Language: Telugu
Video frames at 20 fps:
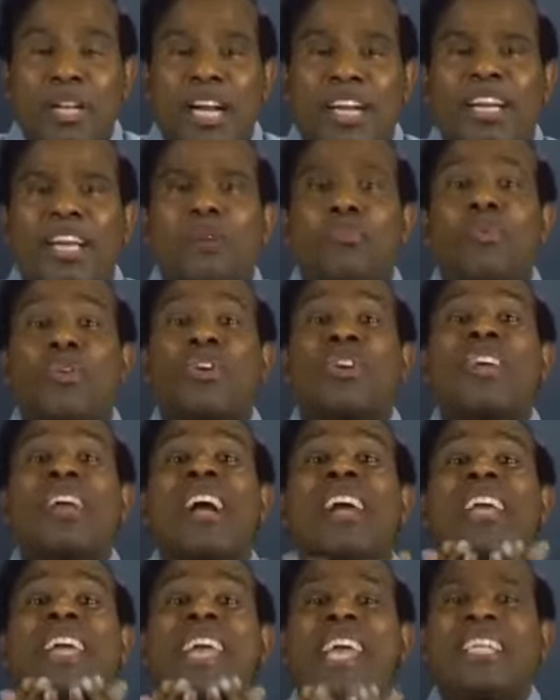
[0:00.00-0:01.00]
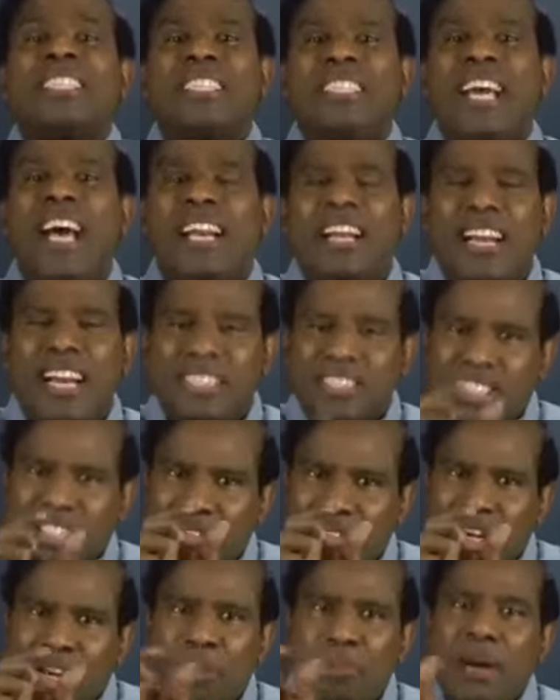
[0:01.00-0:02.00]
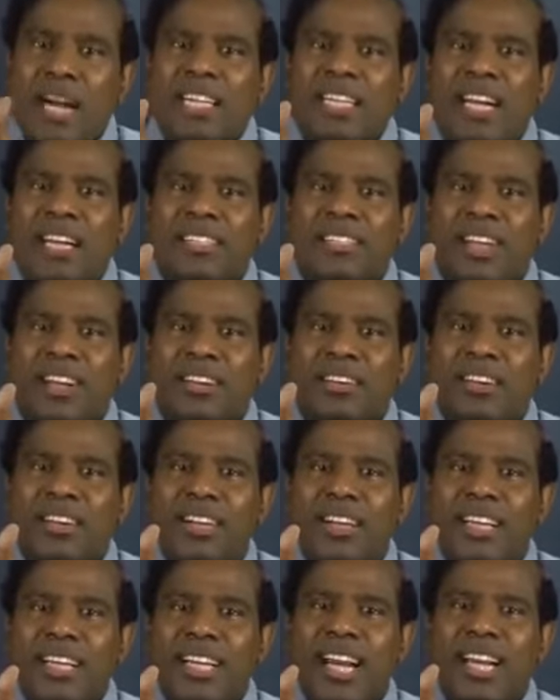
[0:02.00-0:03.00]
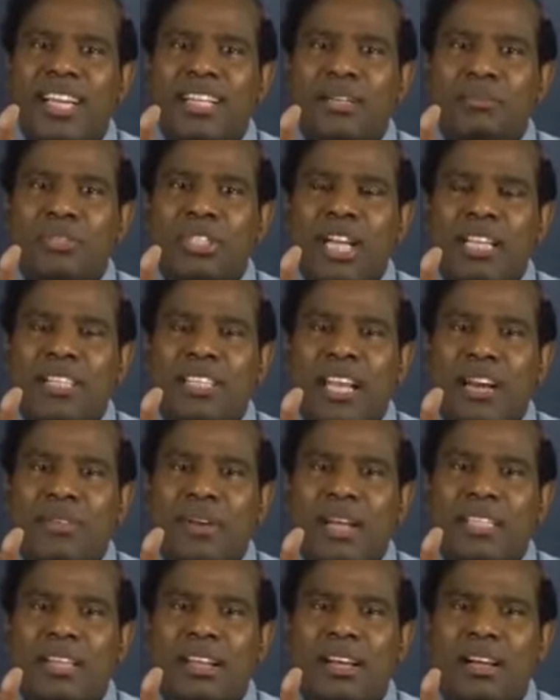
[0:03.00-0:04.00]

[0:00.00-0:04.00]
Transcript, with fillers: నాయుడు గారు ముఖ్యంగా కేసీఆర్ గారు చివరిలో మాట్లాడతారు ఏడు నిమిషాల తర్వాత